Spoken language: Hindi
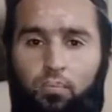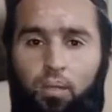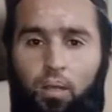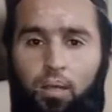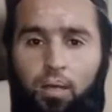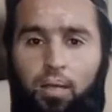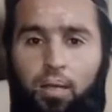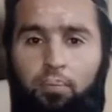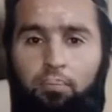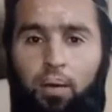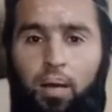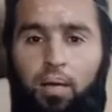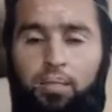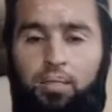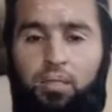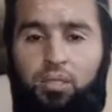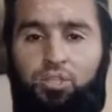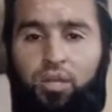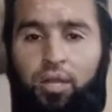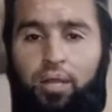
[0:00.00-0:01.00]
अगर आप बात
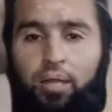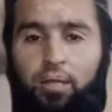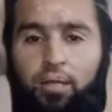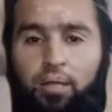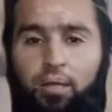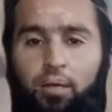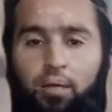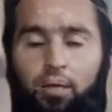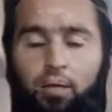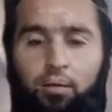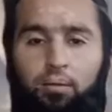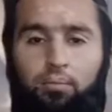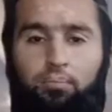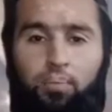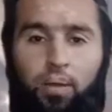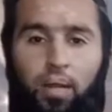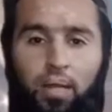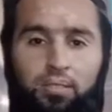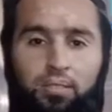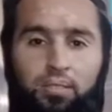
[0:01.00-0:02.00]
की जाए
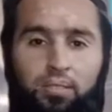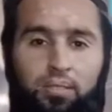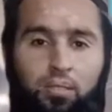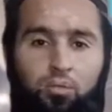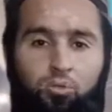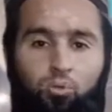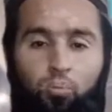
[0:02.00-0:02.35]
प्राइसेस की